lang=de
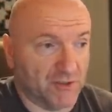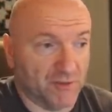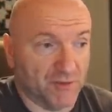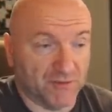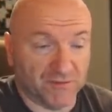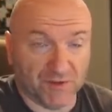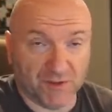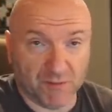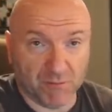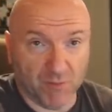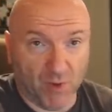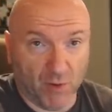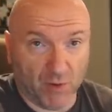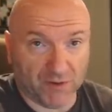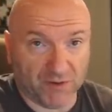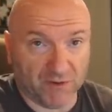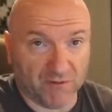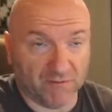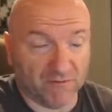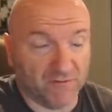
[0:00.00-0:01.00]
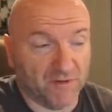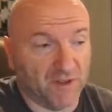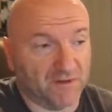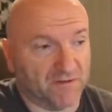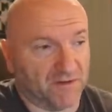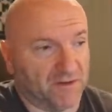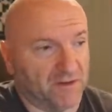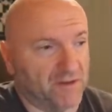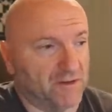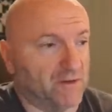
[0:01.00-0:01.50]
damit wir den Bauern D4
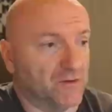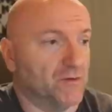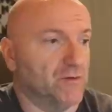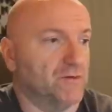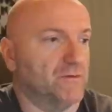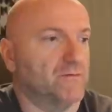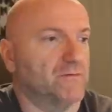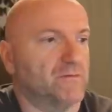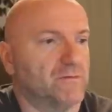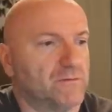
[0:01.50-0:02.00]
attackieren können.